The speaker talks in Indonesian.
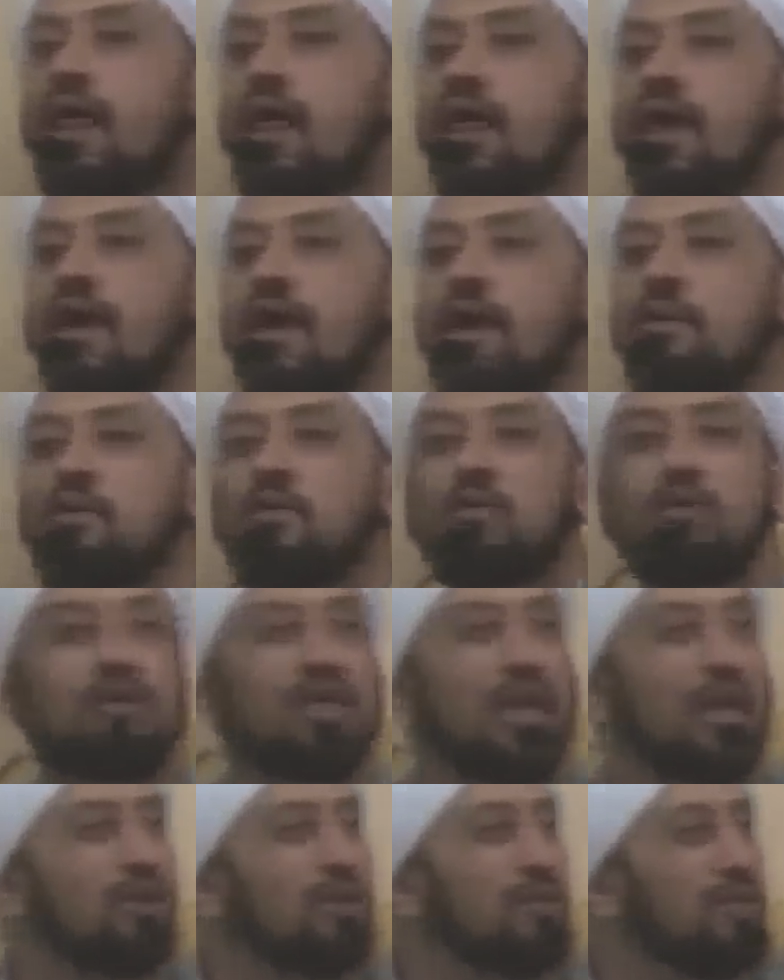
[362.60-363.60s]
Kamu
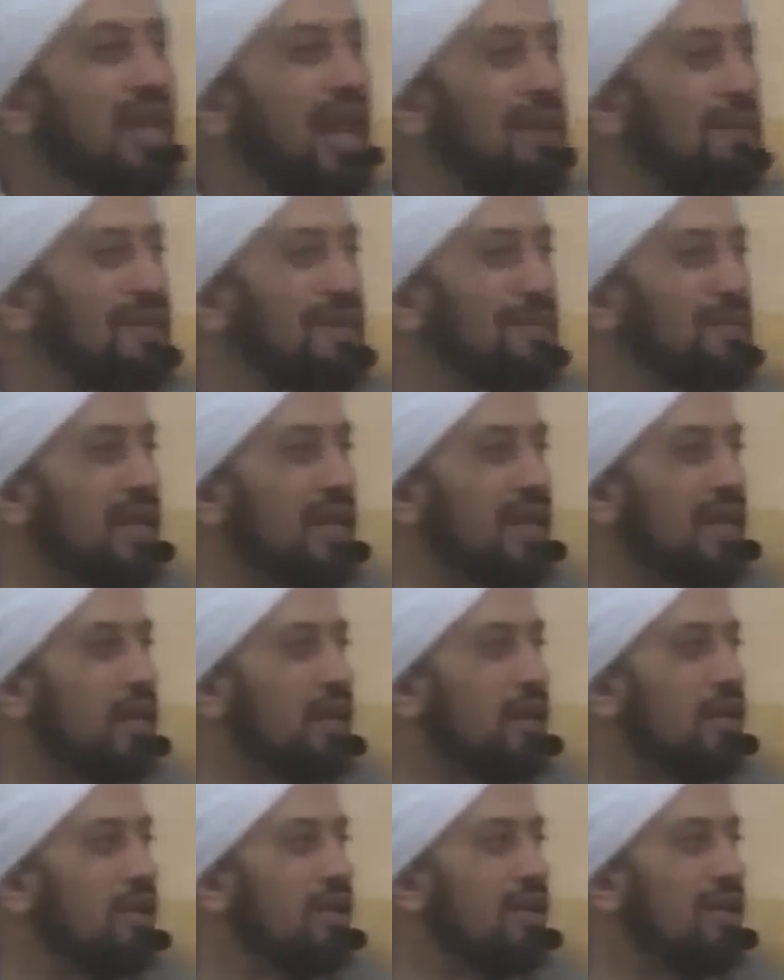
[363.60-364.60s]
berusaha untuk menyelamatkan mereka ya
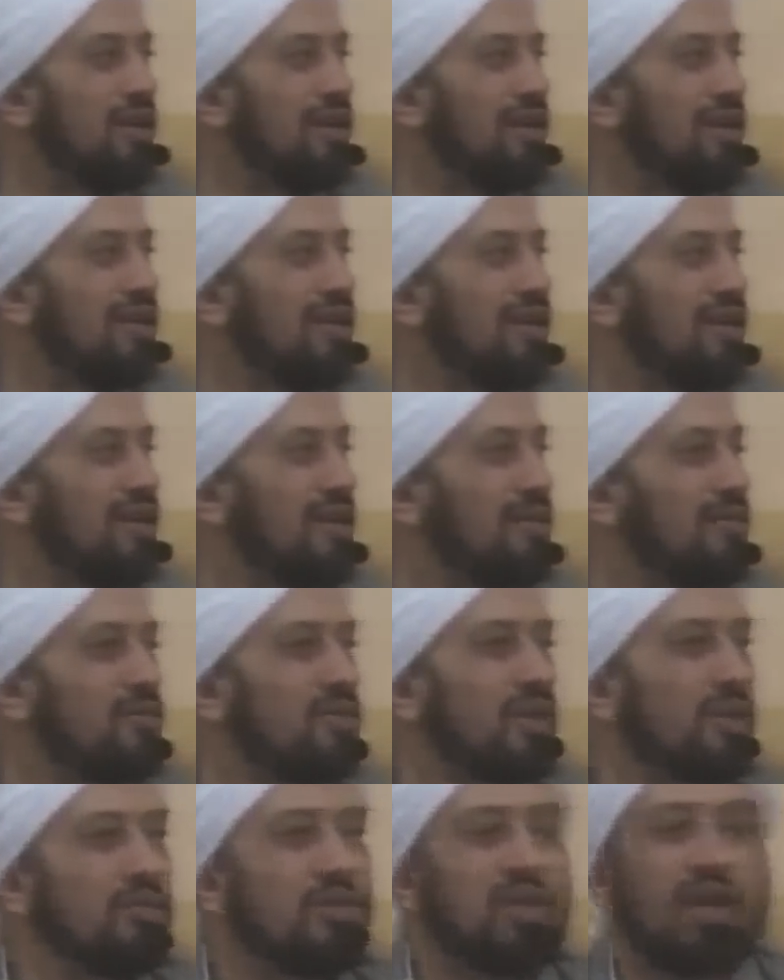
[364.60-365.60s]
Allah.
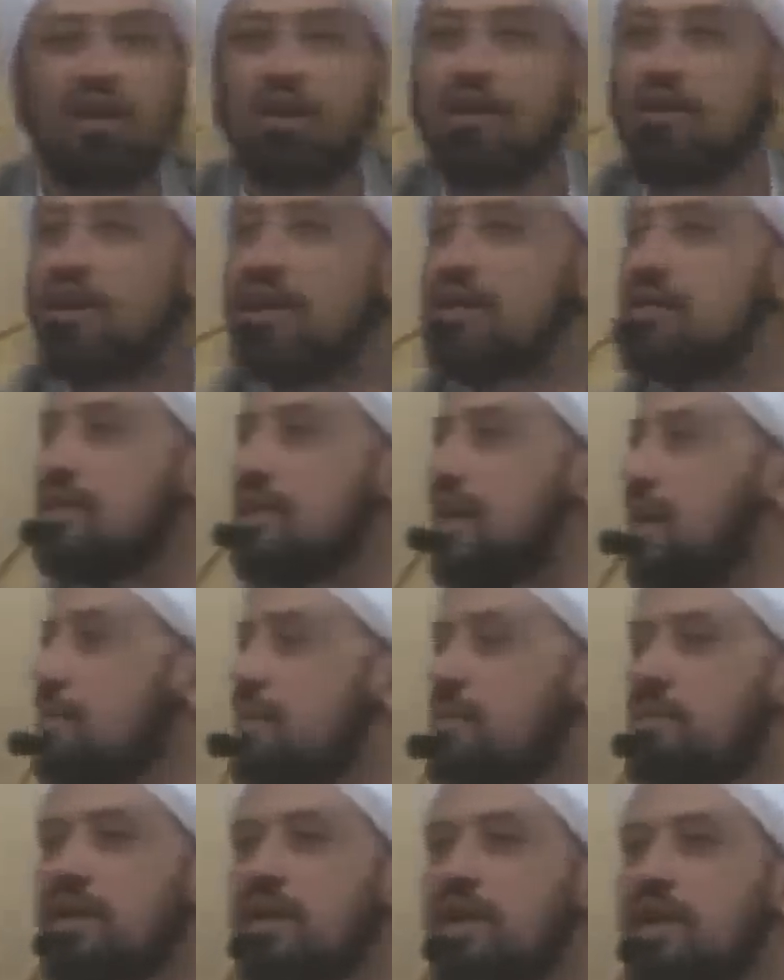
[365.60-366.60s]
Mudah-mudahan Allah kasih rahmat
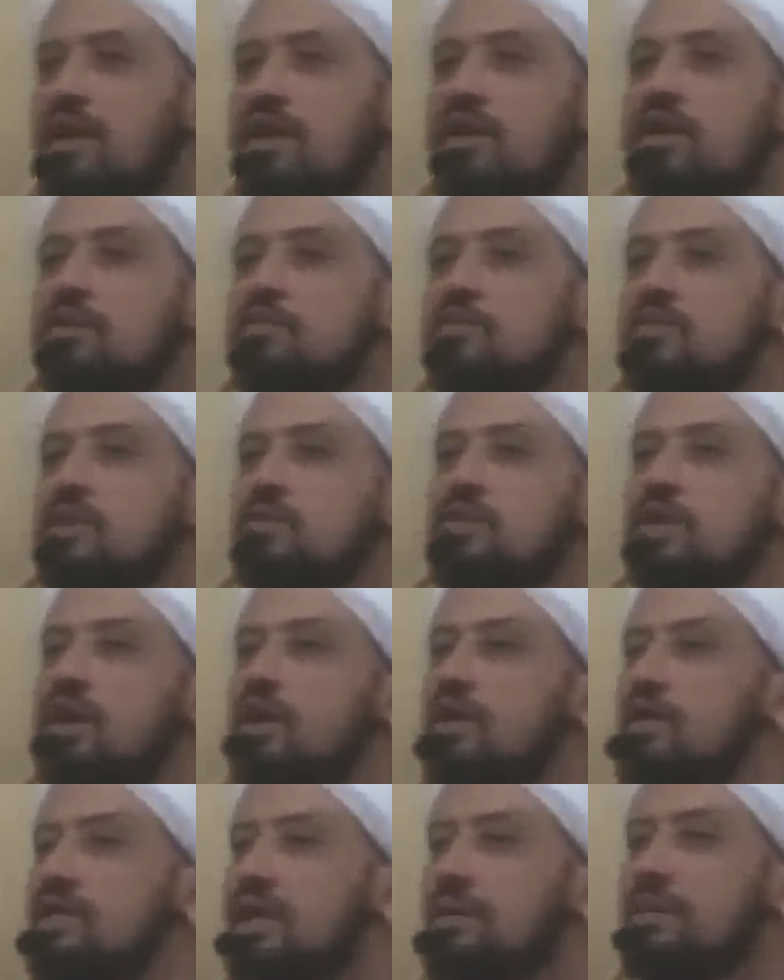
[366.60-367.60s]
mereka ya Allah, mudah-mudahan
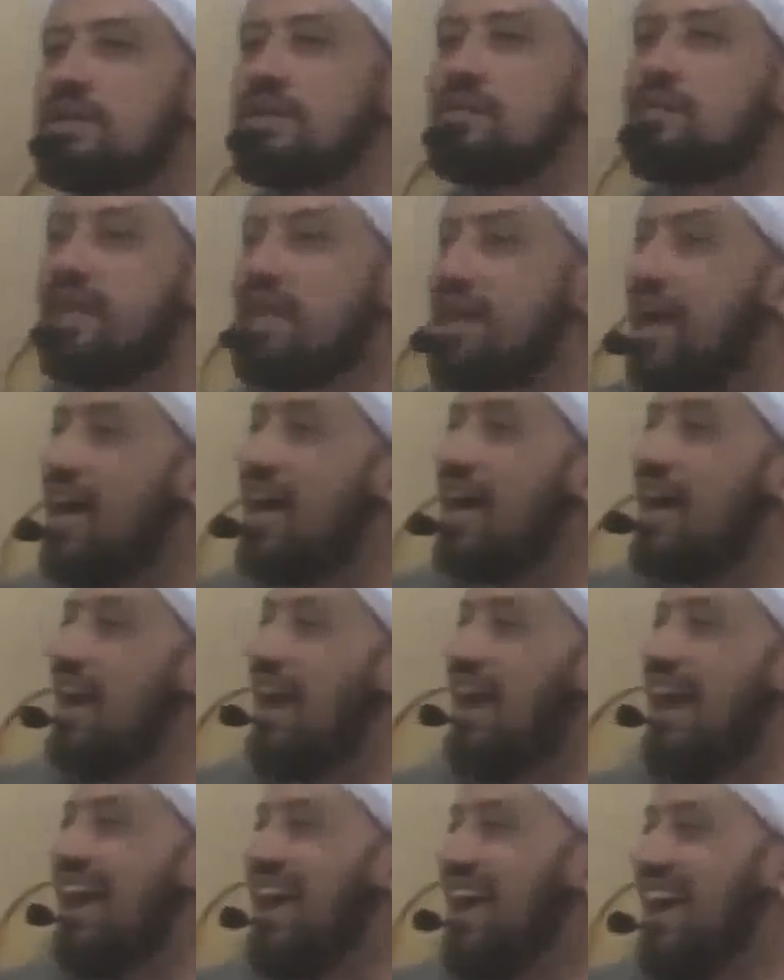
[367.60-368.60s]
Allah selamatkan mereka.
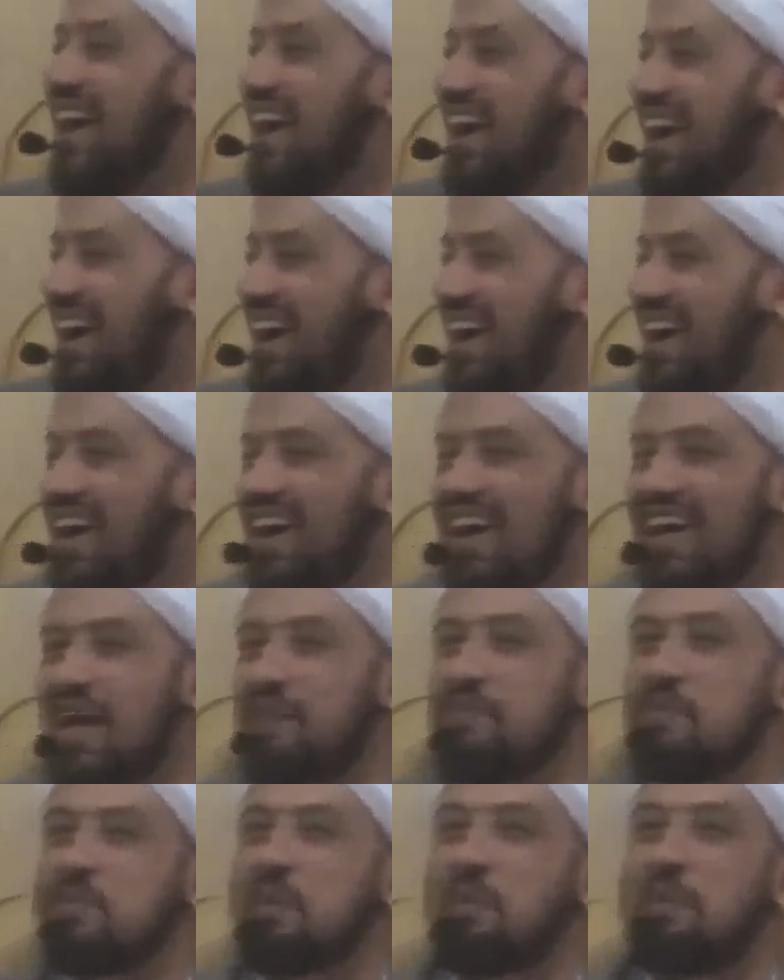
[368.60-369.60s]
Lah,
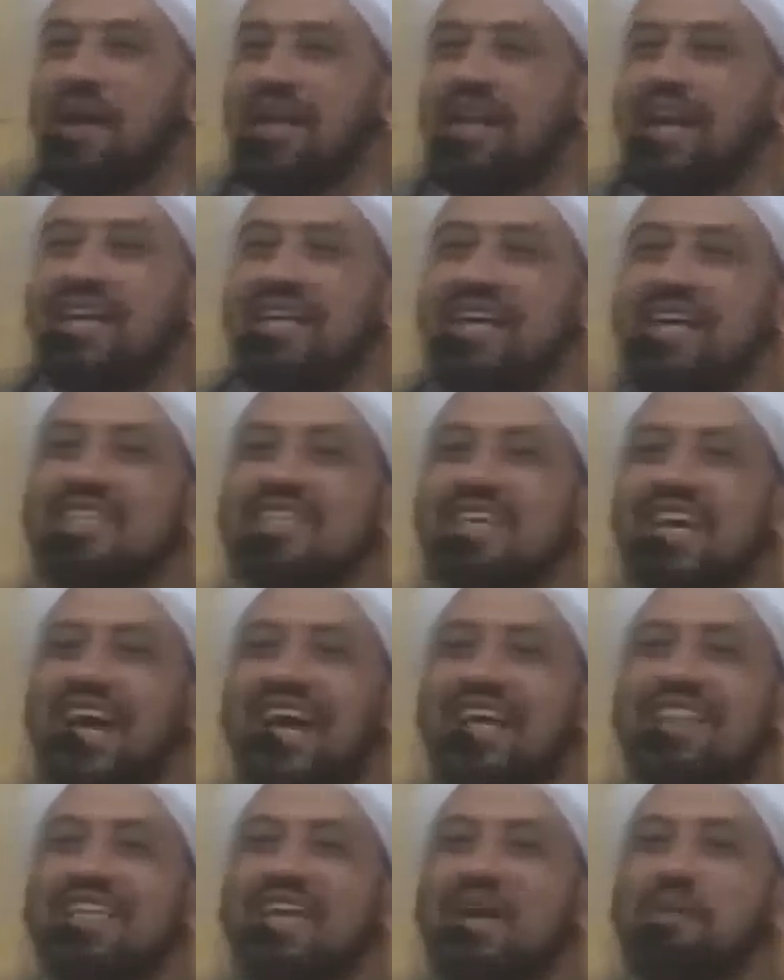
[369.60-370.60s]
kamu memandang dengan
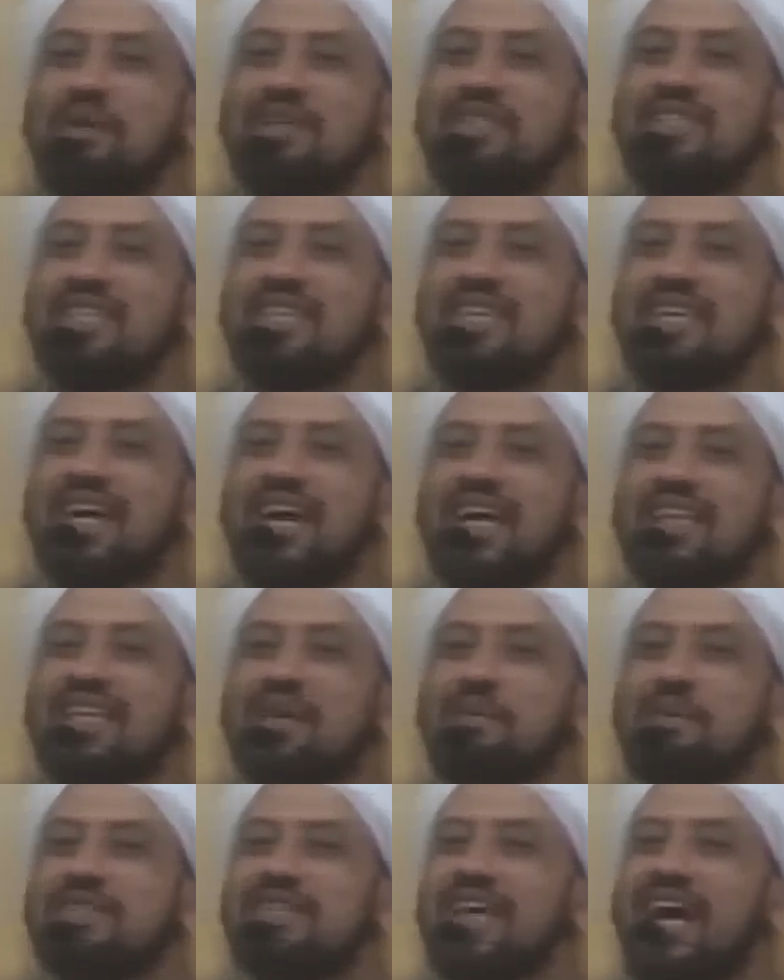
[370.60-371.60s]
hati yang bersih, hati yang
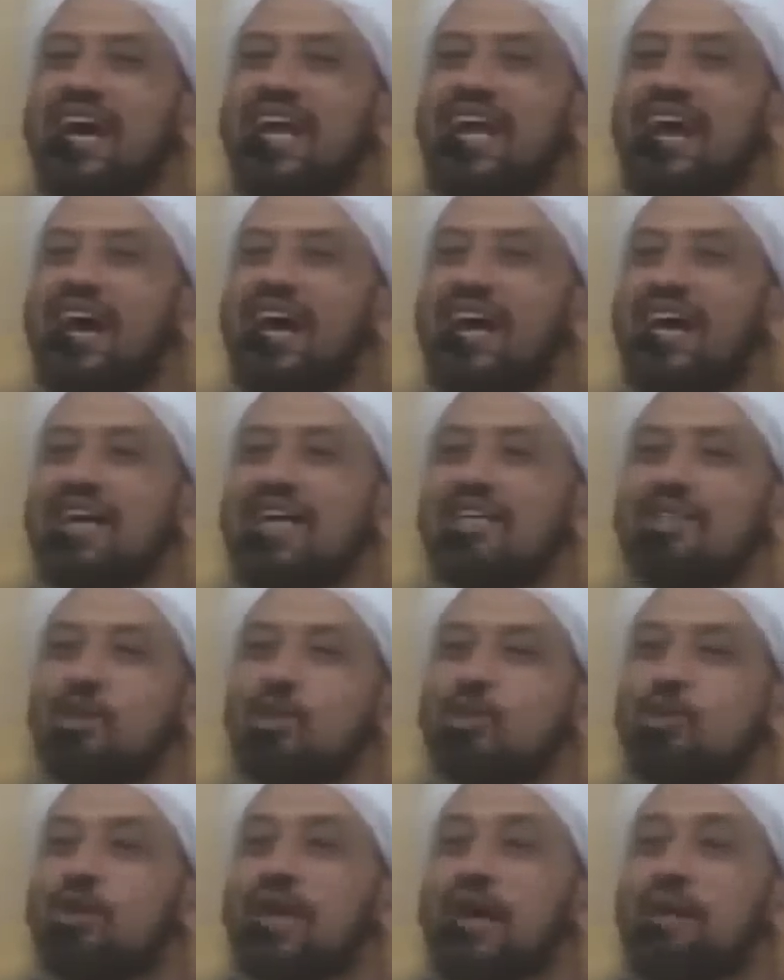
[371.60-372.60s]
bercahaya.
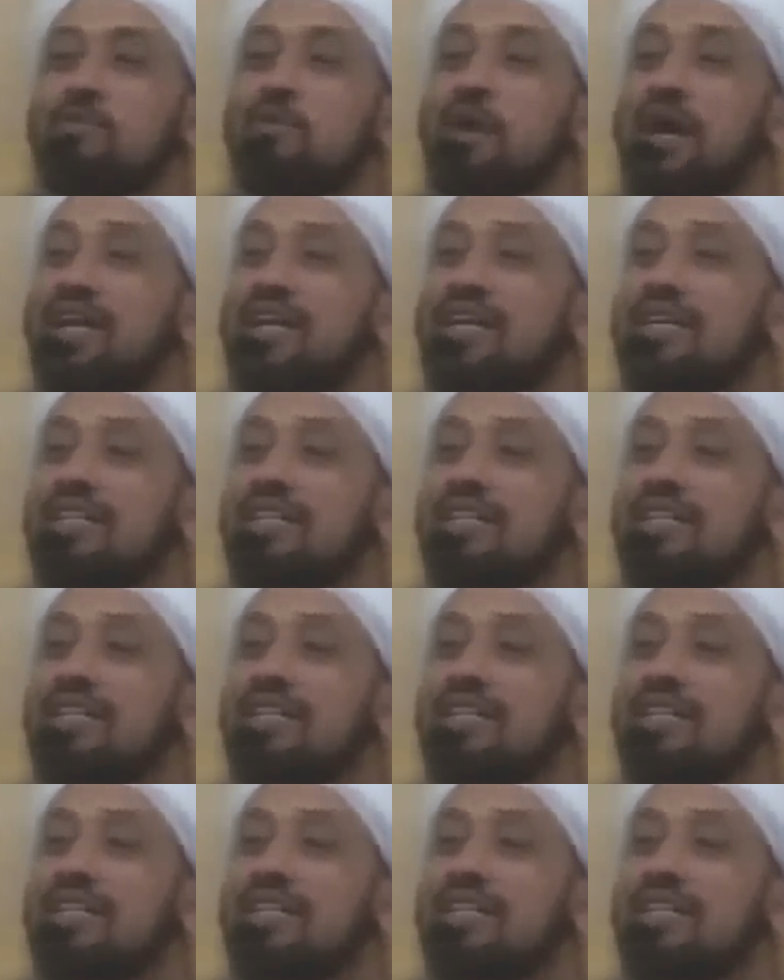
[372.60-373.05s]
Justru kamu ada di